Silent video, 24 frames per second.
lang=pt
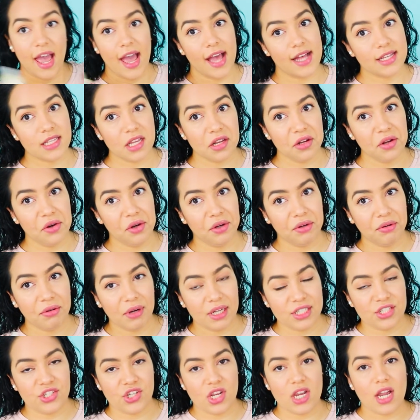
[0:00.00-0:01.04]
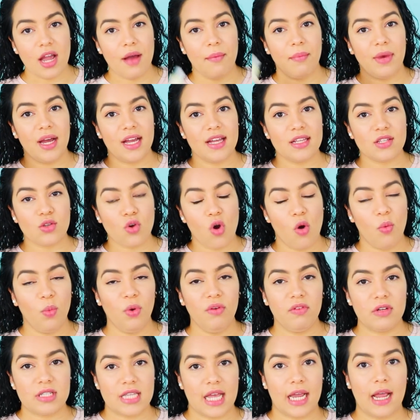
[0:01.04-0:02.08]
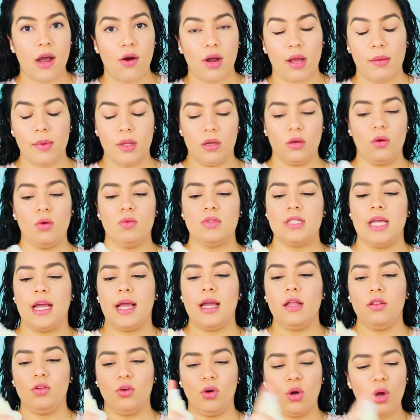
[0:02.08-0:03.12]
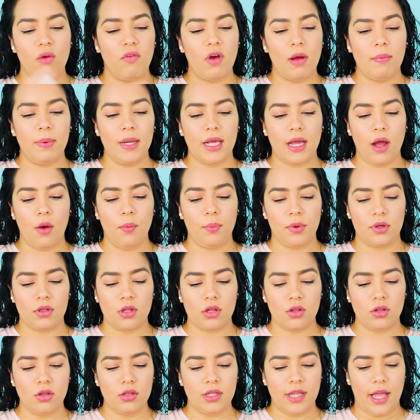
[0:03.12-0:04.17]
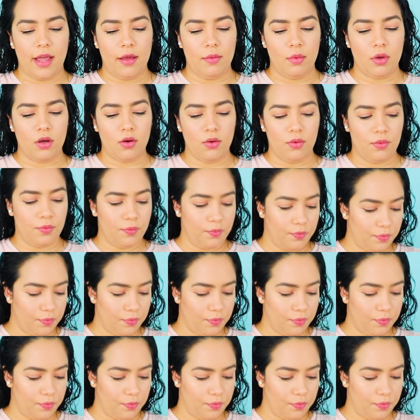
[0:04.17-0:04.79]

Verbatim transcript: Essa não é uma dica, mas como eu vou secar o cabelo com um secador, eu vou aplicar um protetor térmico.